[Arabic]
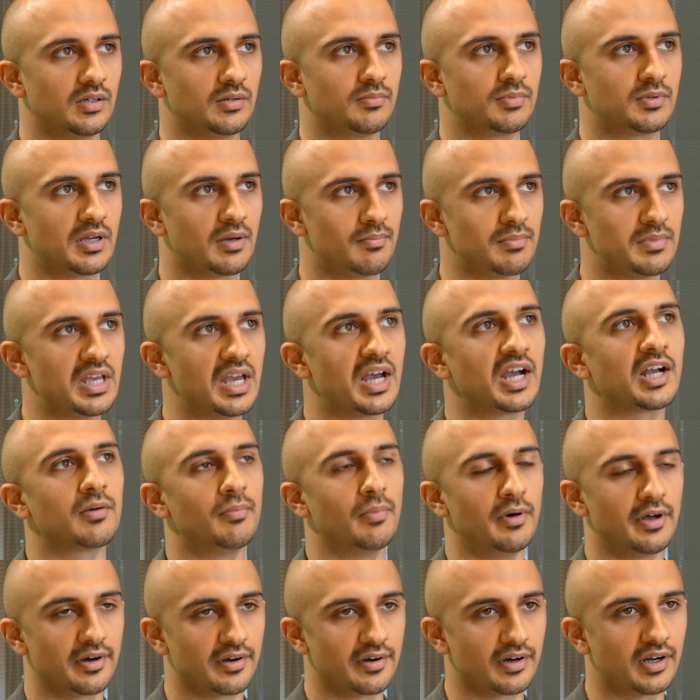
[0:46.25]
بكميه
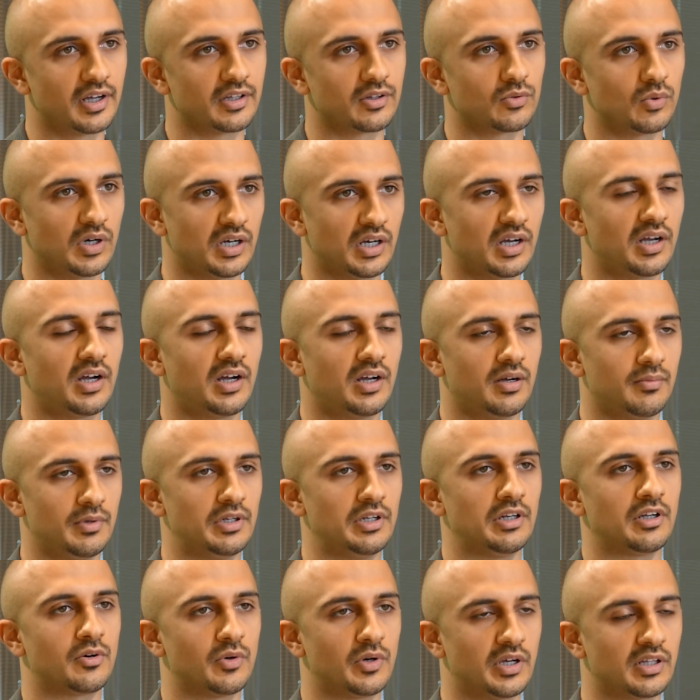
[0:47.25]
اكبر اتوقع من
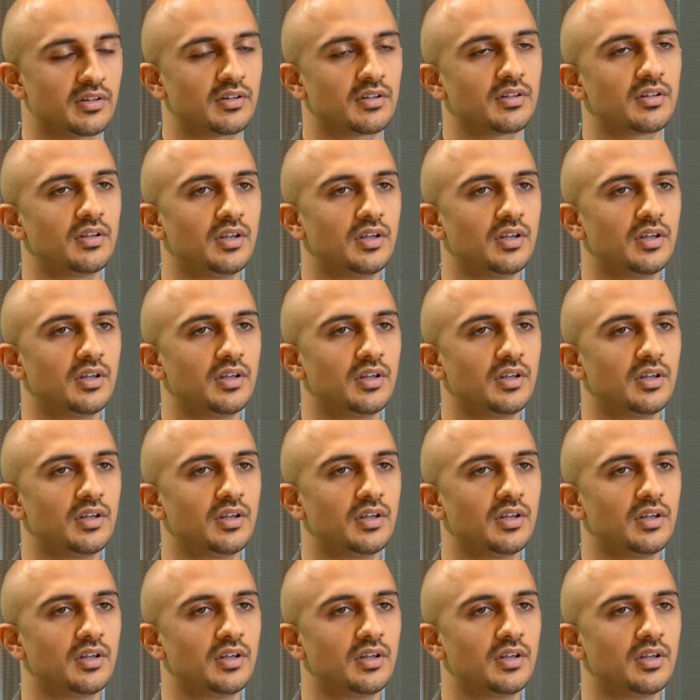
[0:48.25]
الكويت